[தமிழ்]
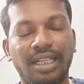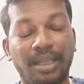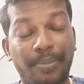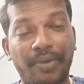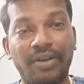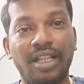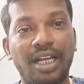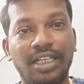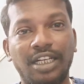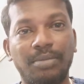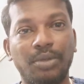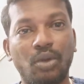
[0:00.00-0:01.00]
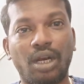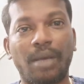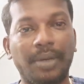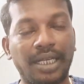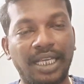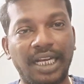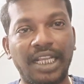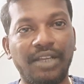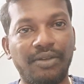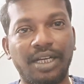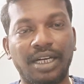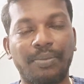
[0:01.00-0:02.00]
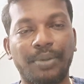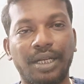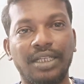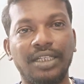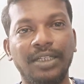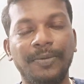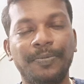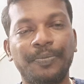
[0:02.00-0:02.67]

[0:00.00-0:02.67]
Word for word: அந்த பவர்தார்ட்ட இருந்து ஒரு நபர் கிரையை வாங்கின பிறகு